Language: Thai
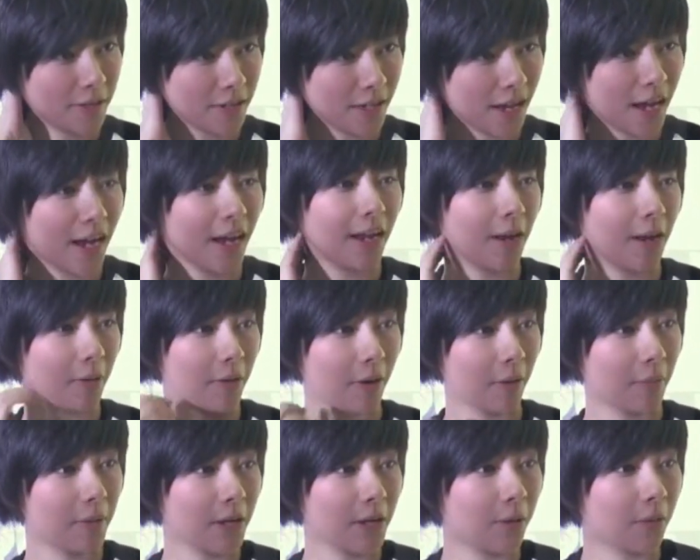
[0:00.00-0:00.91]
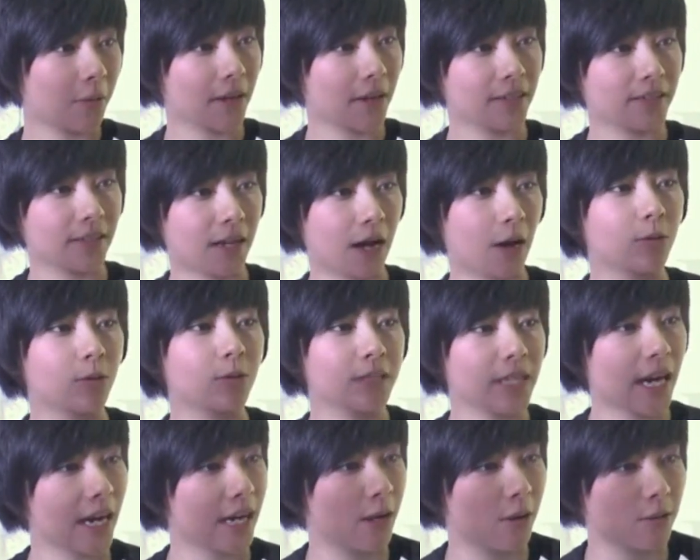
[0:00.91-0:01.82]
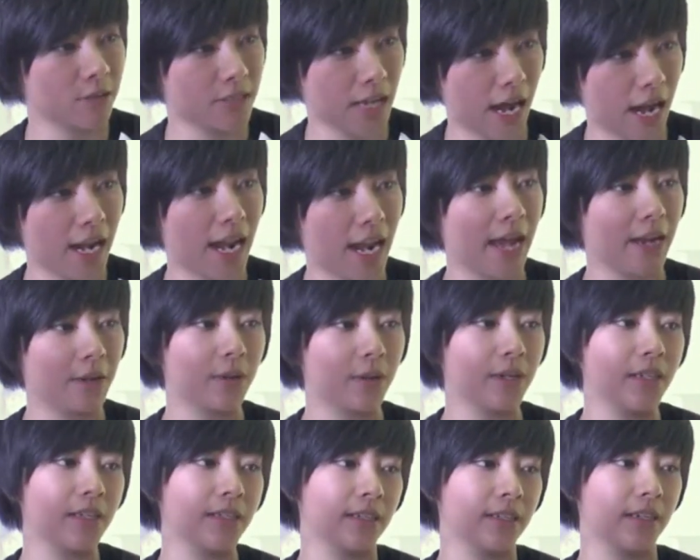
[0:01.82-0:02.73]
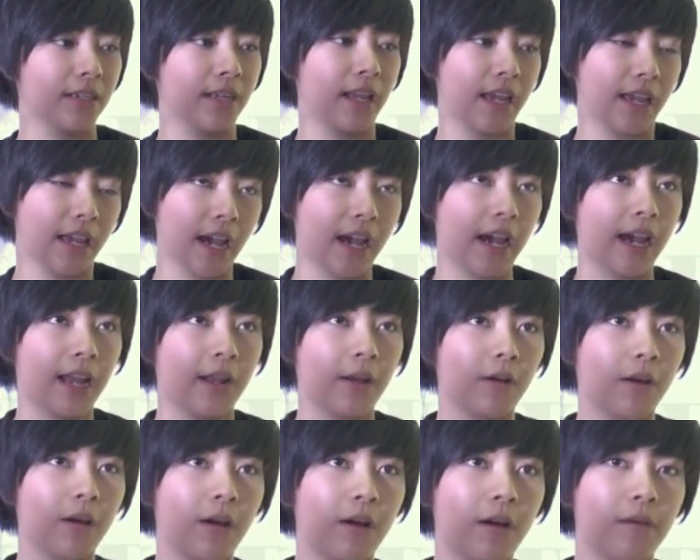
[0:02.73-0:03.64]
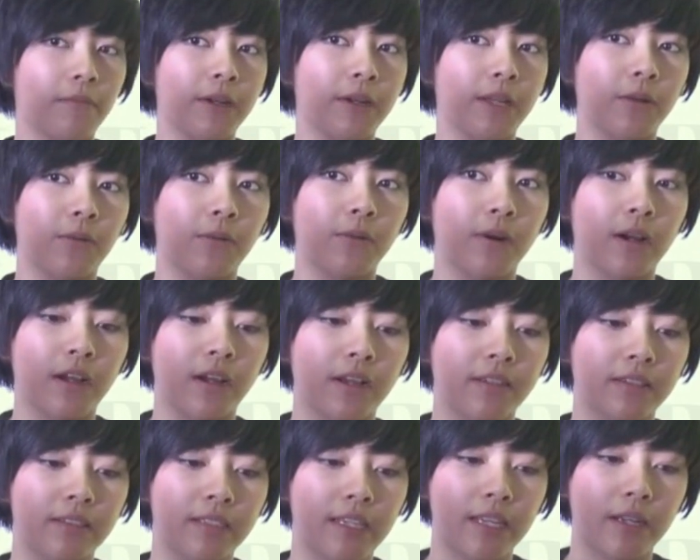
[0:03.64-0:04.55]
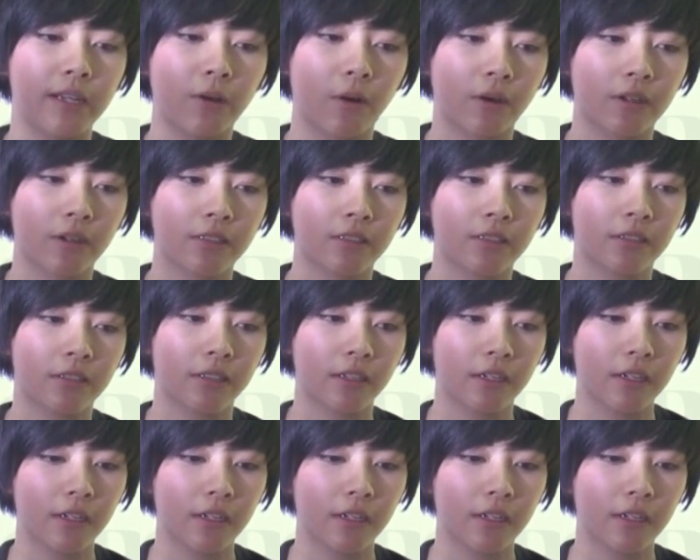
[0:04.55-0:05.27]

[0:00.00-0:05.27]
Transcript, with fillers: เออเราเราไม่รู้ว่าคือเขารู้จักเราจากอะไรด้วยหนึ่งอะไรเงี้ยค่ะเราก็ไม่รู้ว่าที่อินโดคือ